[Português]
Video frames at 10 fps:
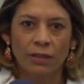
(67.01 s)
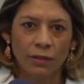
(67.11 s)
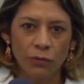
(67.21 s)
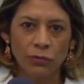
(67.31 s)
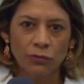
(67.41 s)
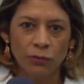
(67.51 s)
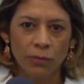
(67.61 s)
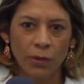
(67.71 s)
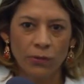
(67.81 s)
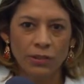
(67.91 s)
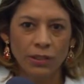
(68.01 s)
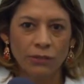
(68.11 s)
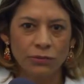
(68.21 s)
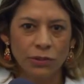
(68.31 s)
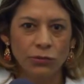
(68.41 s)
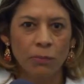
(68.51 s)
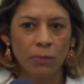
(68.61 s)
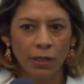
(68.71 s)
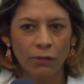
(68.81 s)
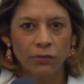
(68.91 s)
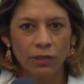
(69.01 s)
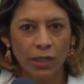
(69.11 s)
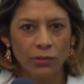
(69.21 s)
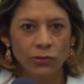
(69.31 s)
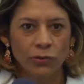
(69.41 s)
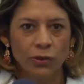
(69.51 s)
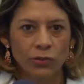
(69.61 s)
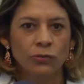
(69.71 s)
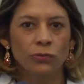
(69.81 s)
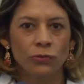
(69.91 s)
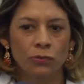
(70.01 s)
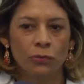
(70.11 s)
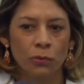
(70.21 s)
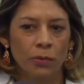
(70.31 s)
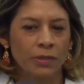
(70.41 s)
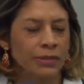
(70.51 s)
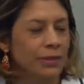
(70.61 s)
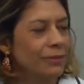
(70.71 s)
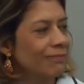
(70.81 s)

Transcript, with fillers: Então isso foi uma coisa que nos deixou bem contente com a atitude do Rubens.